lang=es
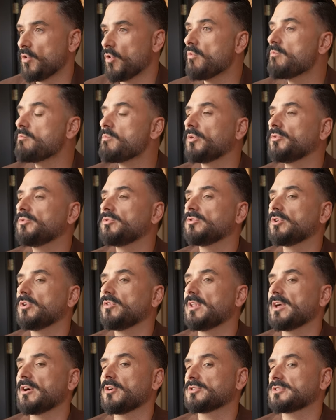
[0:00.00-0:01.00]
un
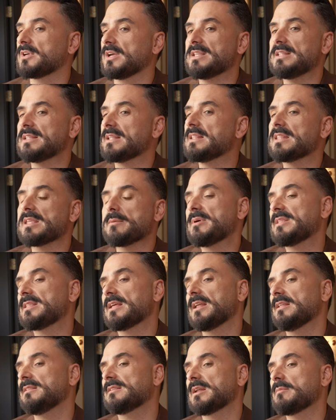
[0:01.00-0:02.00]
montón de cosas, intenté
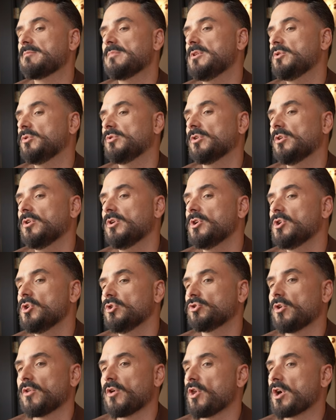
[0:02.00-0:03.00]
meter en tres minutos
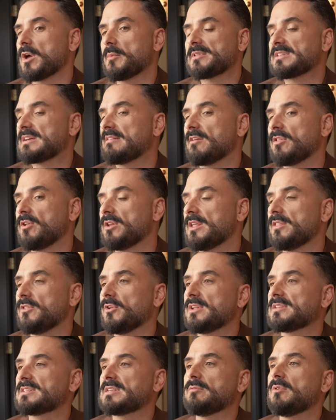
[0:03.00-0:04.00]
todo lo que me estaba
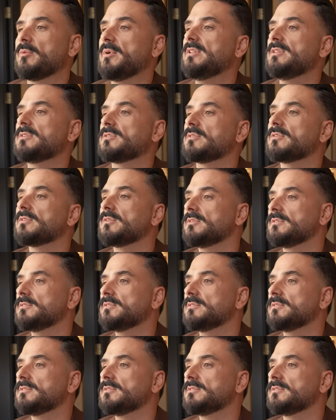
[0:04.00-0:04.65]
valiendo en ese momento.